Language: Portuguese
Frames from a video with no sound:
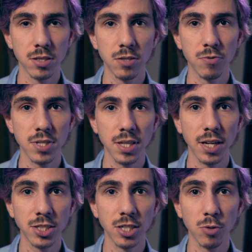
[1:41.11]
Se você
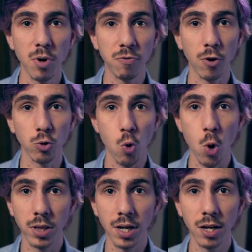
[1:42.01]
está tirando uma foto
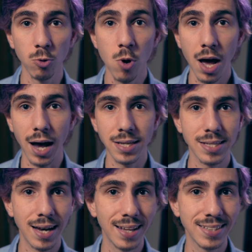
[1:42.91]
cortando a
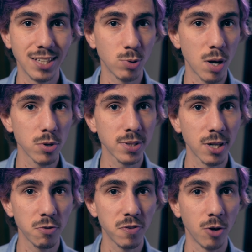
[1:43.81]
escada, você não está
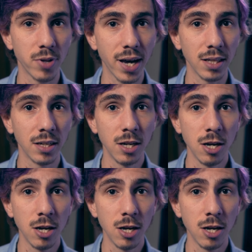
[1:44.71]
mostrando o final dela,